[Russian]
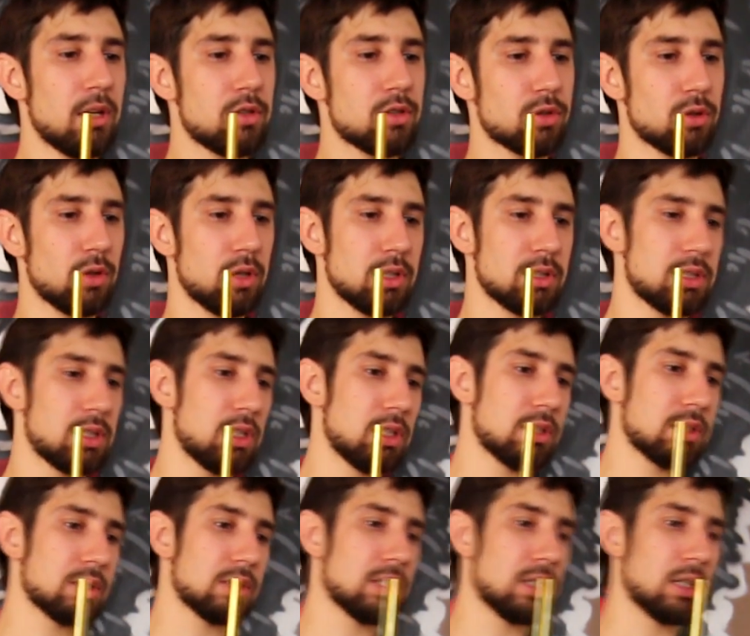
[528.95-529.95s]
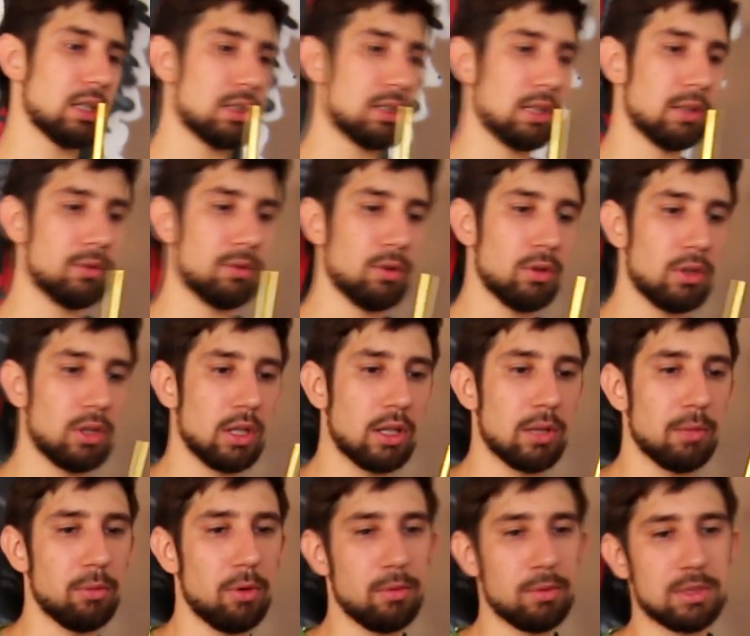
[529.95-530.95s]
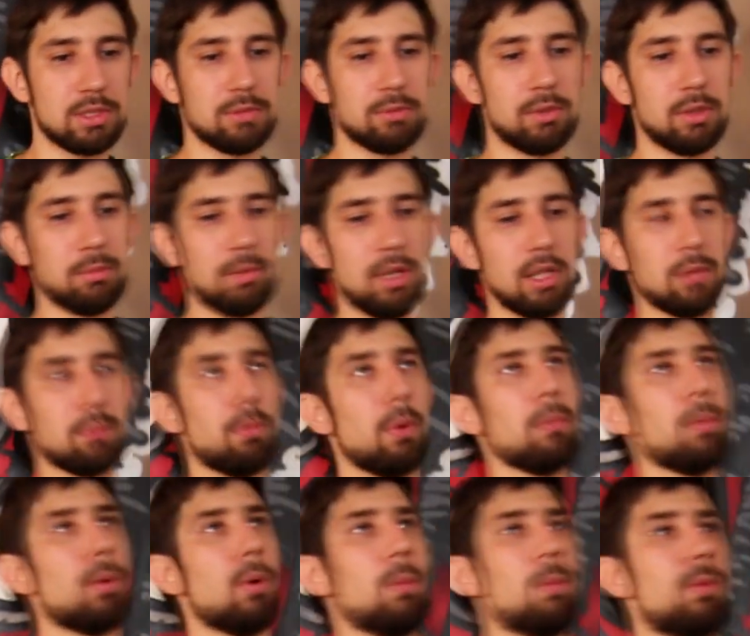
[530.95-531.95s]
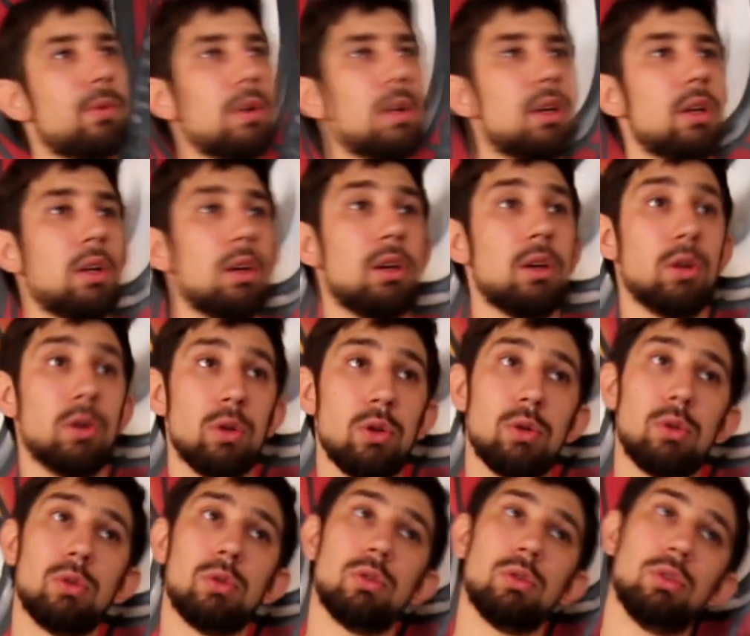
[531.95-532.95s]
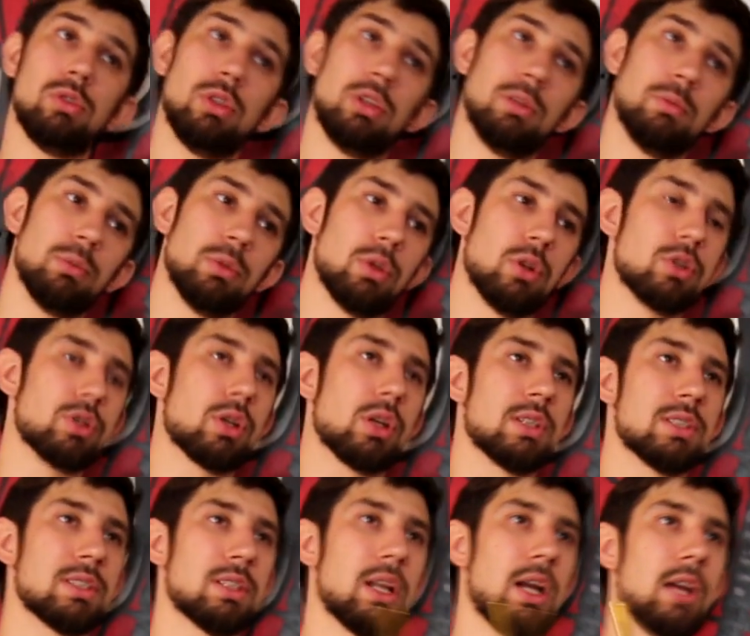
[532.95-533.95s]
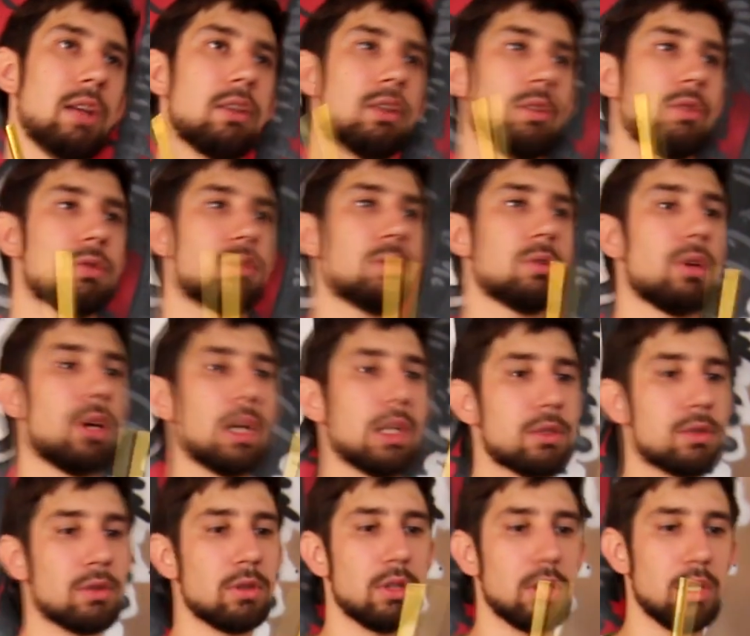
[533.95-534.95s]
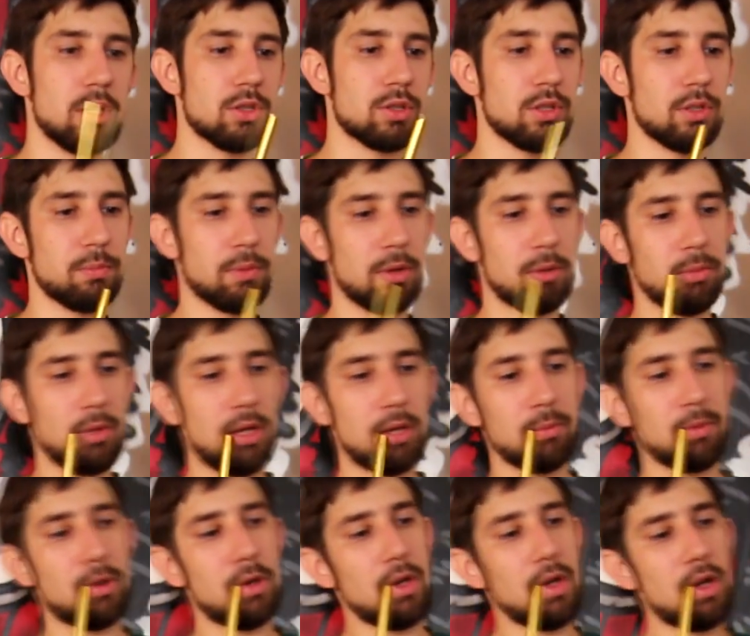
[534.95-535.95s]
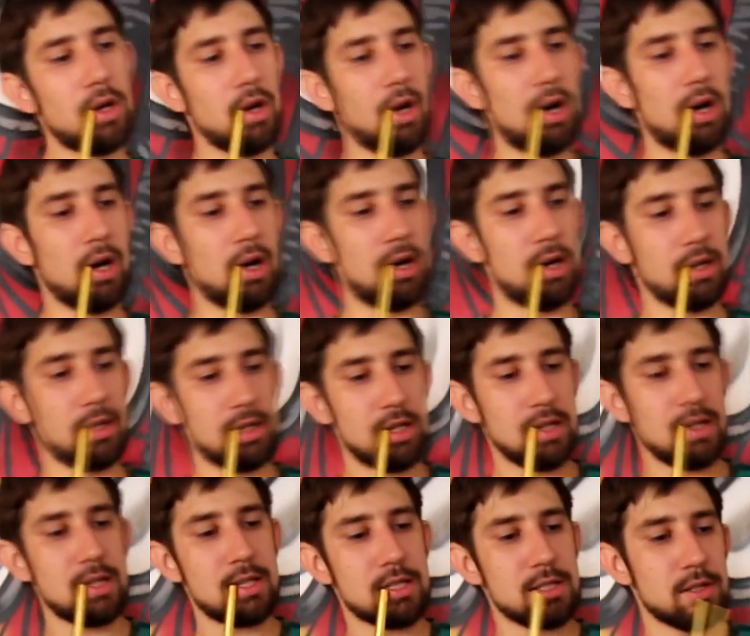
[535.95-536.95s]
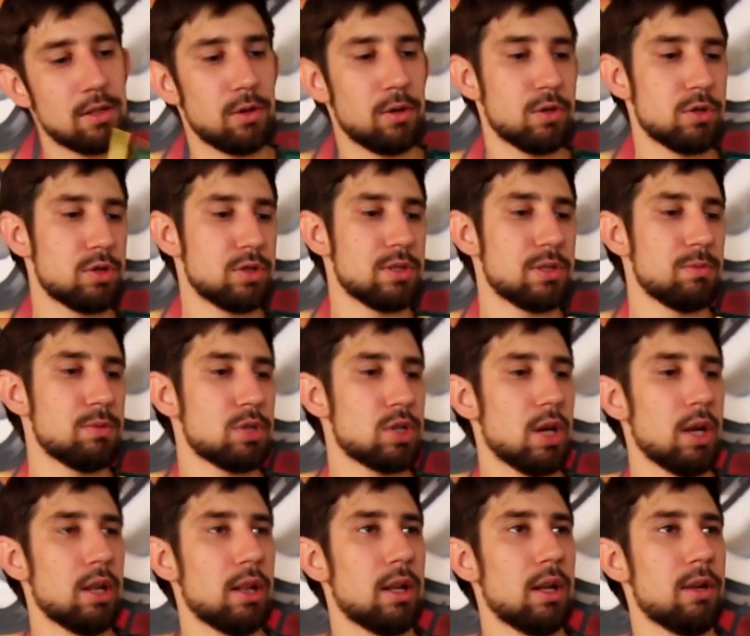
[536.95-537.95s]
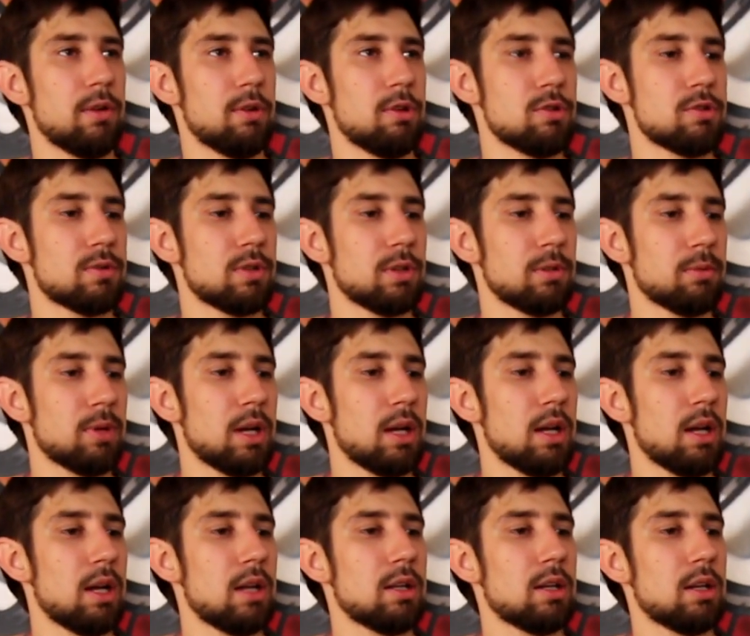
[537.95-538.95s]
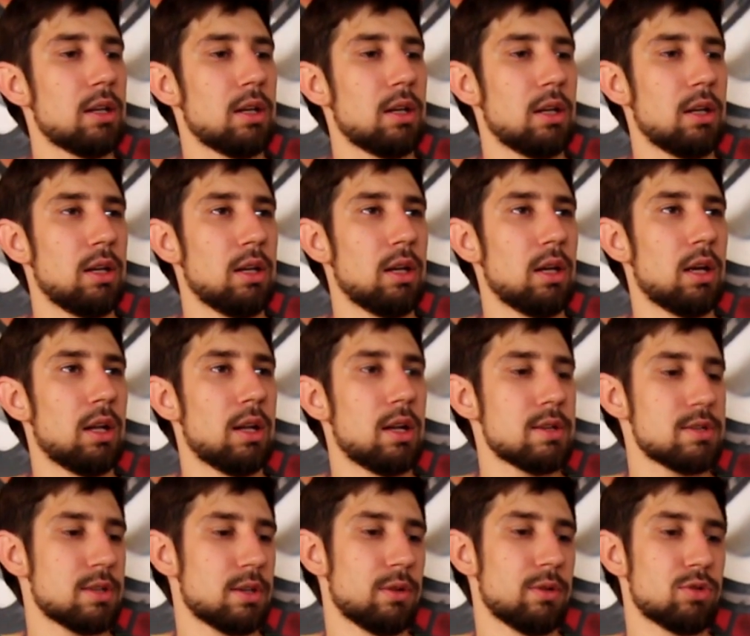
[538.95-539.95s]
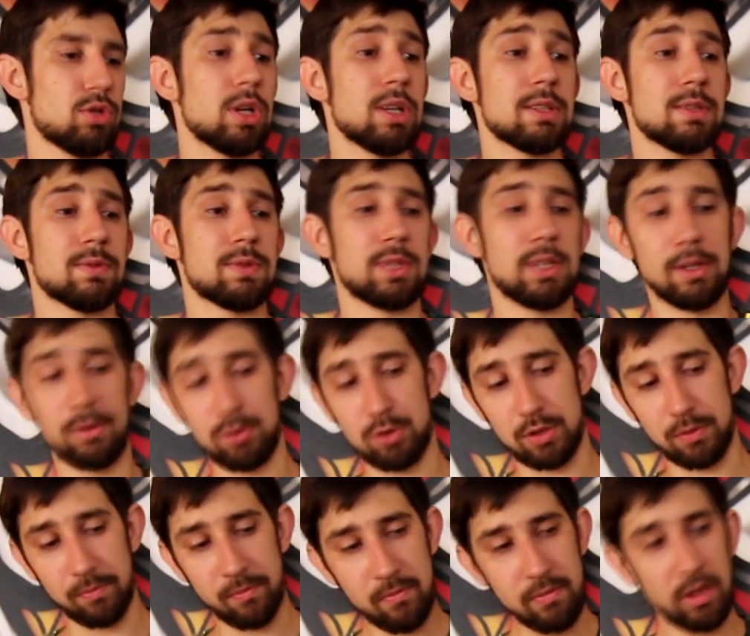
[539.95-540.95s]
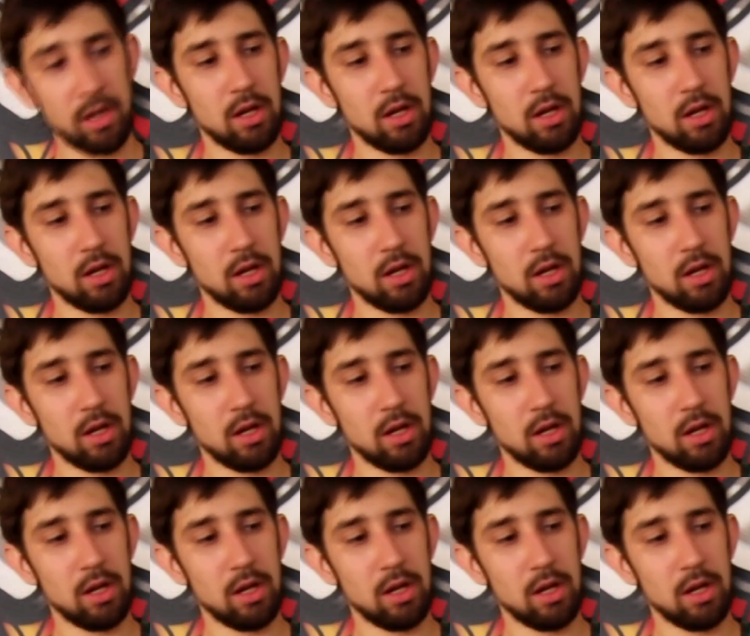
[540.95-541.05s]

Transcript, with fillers: Что касается того, каким образом ребята попробовали немножко сгладить эту ситуацию и решить проблему, а, есть очень замечательная вещь в этом кальяне, и она заключается в следующем.